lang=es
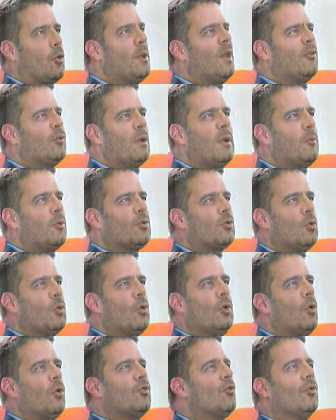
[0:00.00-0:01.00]
Venezuela por
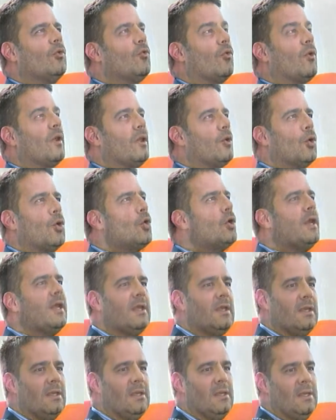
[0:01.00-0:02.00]
todos los, sus rincones
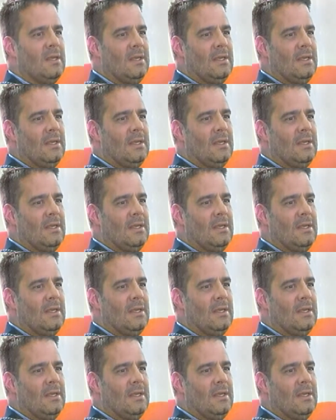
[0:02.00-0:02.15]
y,